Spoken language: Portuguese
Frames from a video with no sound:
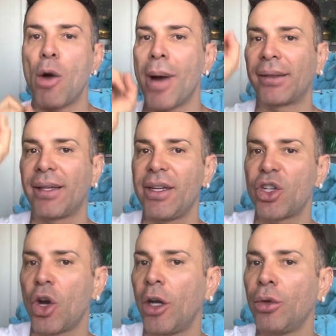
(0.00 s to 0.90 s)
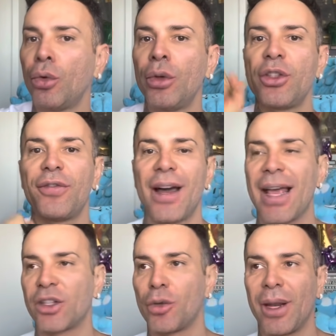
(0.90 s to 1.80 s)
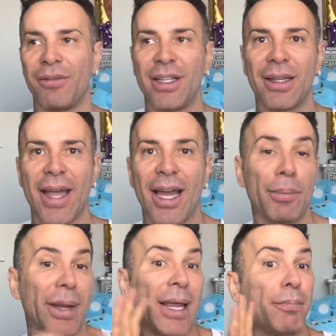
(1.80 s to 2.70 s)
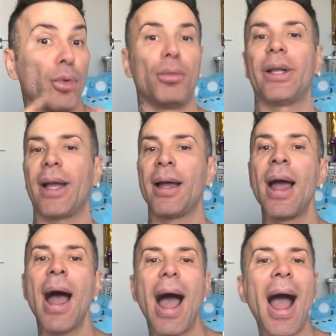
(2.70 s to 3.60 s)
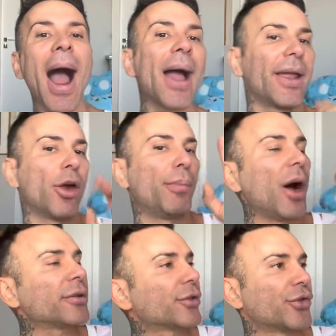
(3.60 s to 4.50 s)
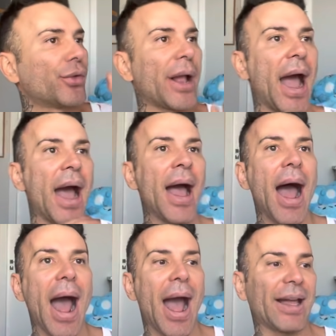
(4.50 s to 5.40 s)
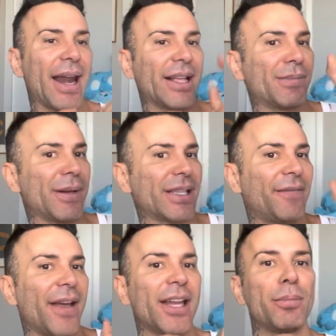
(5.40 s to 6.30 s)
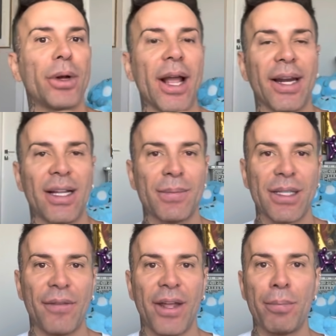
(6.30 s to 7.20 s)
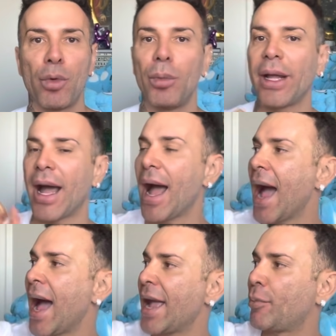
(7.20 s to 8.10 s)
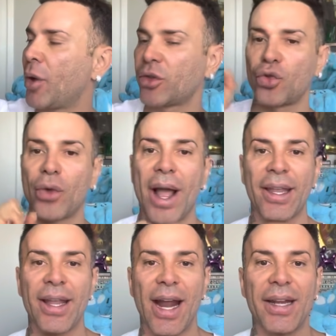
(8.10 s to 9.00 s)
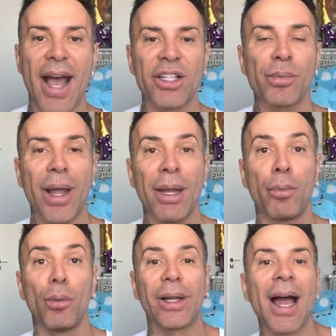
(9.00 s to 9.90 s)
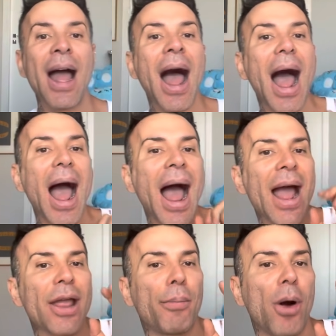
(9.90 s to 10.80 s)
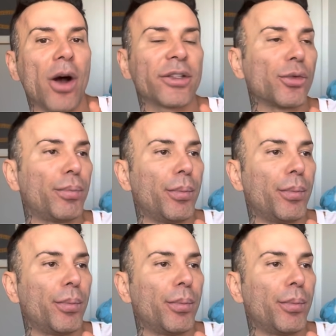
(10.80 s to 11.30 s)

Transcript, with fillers: uma atriz de Hollywood e falar sobre a vida dela, porque ela é pública. Ah, eu posso julgar a Grazi Massafera porque a Grazi Massafera é pública. Ah, eu posso julgar a Kim Kardashian porque ela é pública. Ah, eu posso